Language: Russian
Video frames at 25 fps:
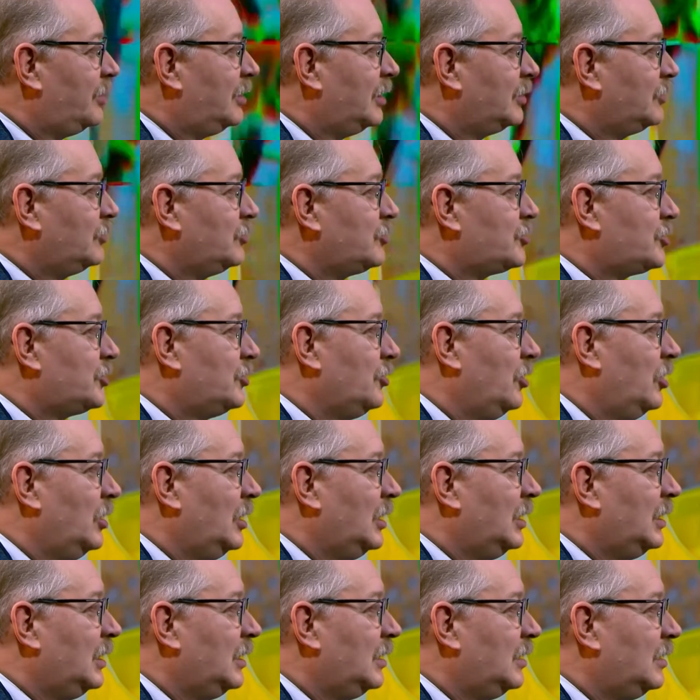на то, что
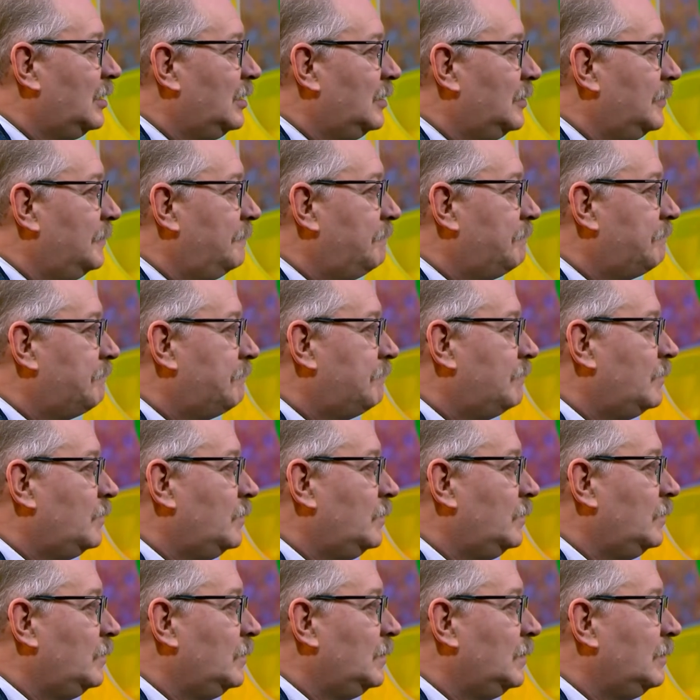э,
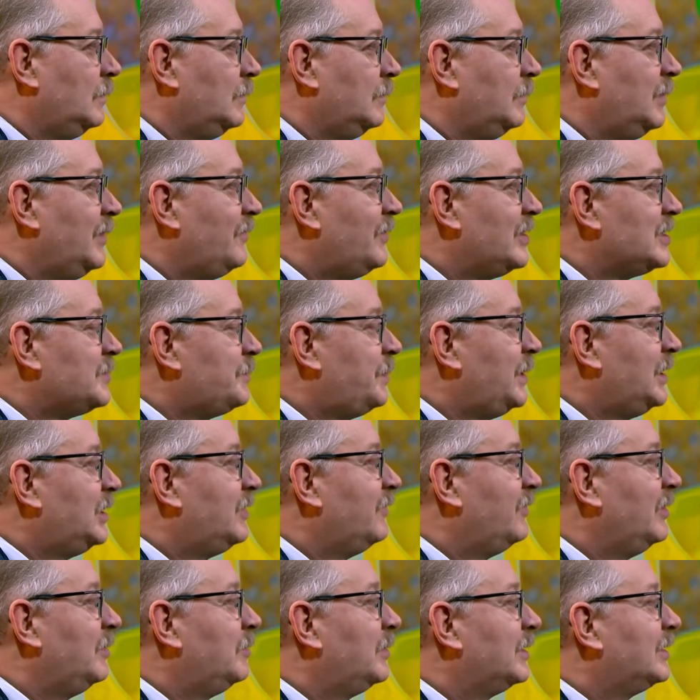мы
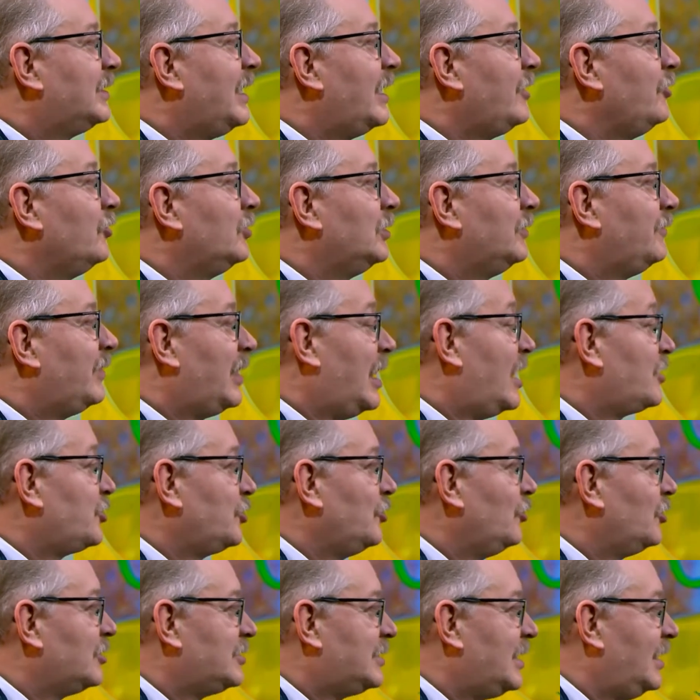воспитываем одаренного, а
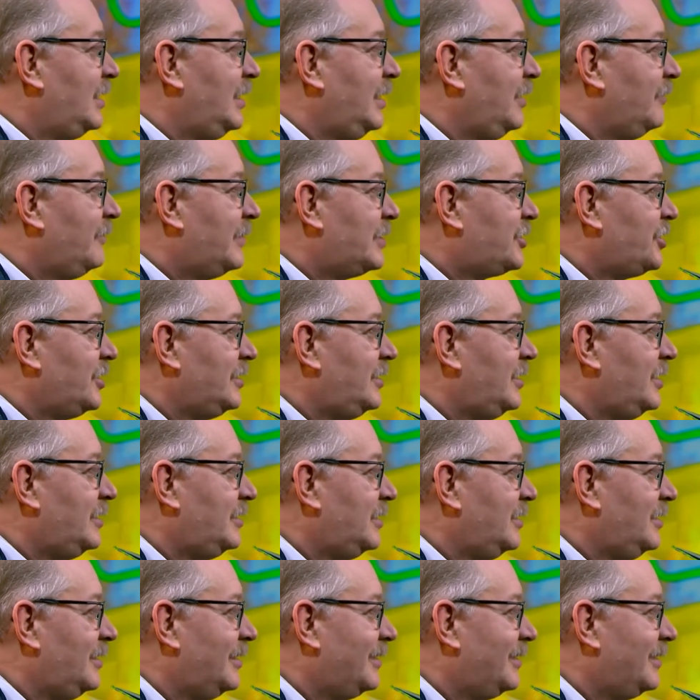что остальные ваши дети не